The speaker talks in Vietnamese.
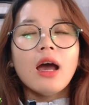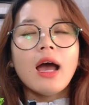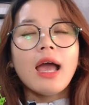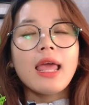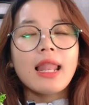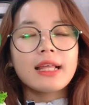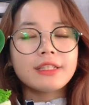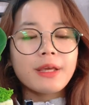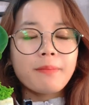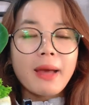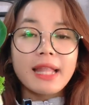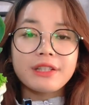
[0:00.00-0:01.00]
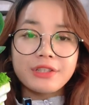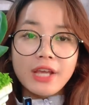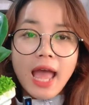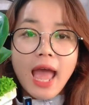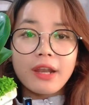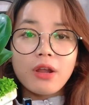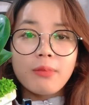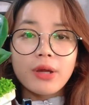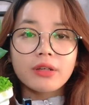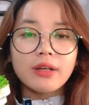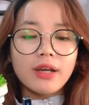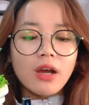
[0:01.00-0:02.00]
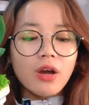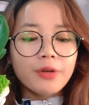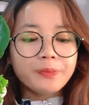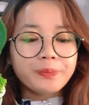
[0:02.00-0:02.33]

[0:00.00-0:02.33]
hay là trên bàn trà đó mọi người ơi